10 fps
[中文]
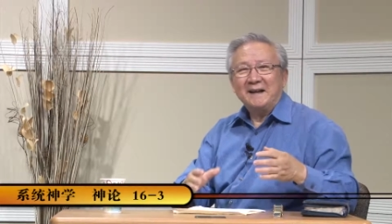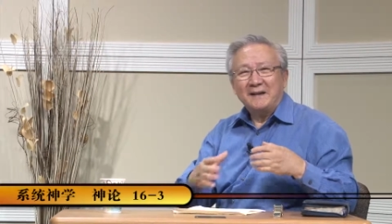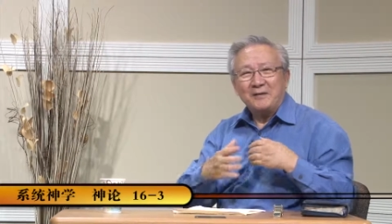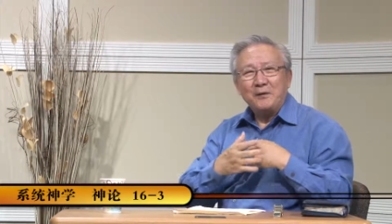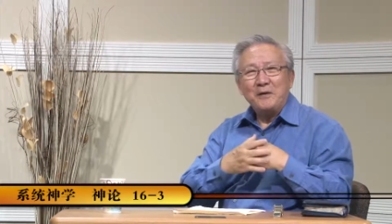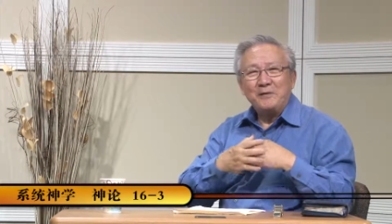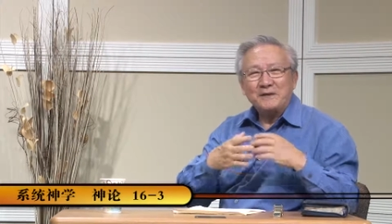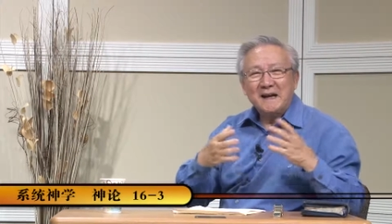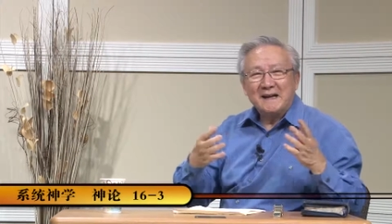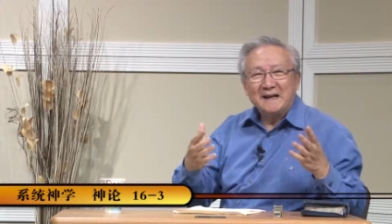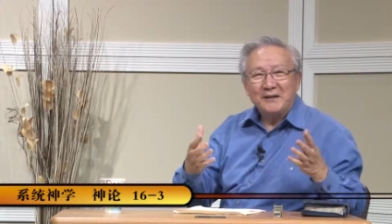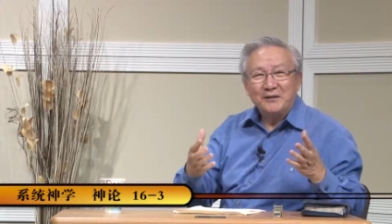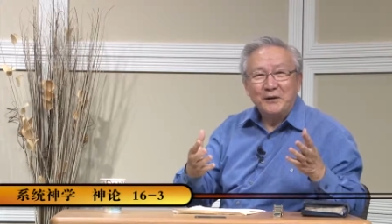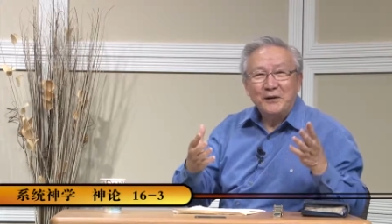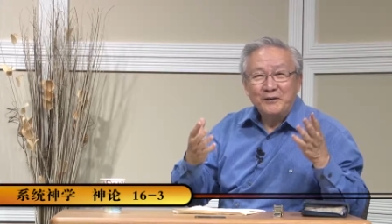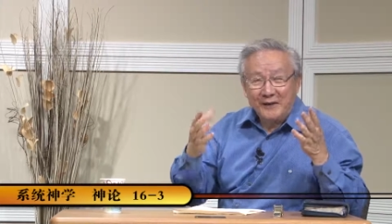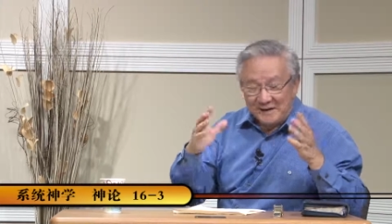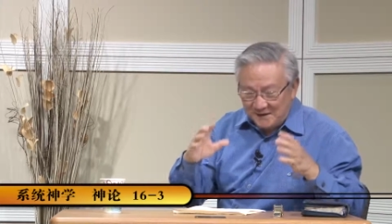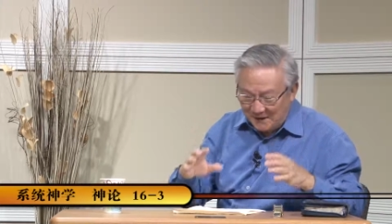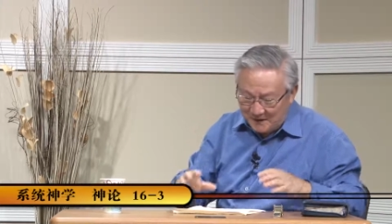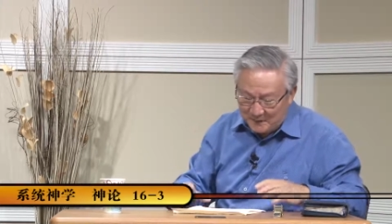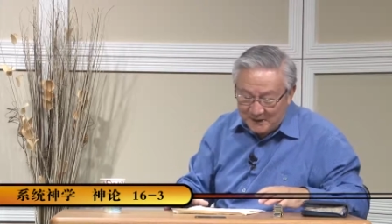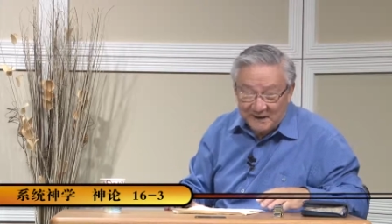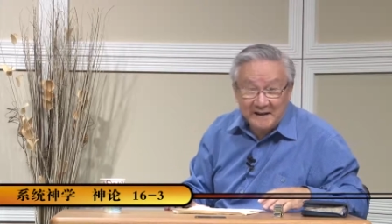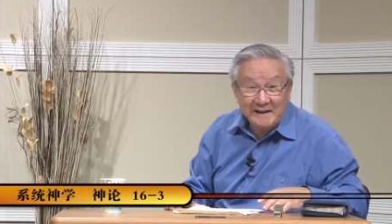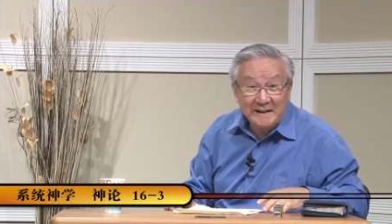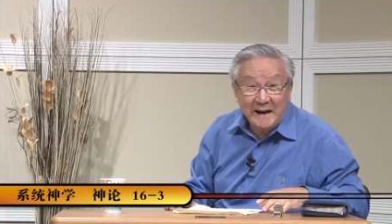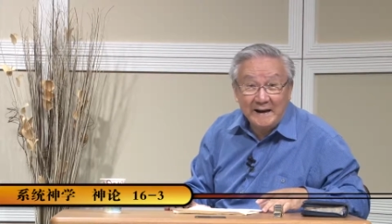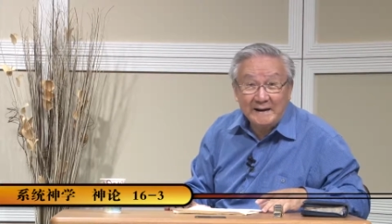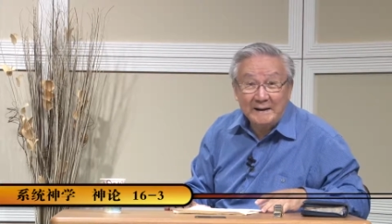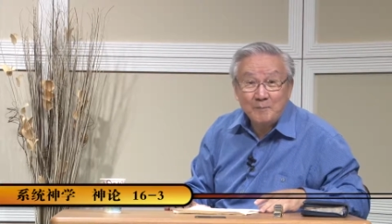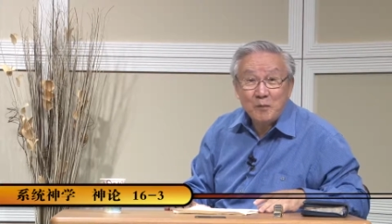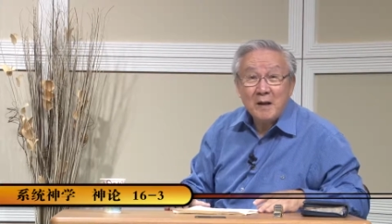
但是恢复家庭的时候，反而效力比较更大一点，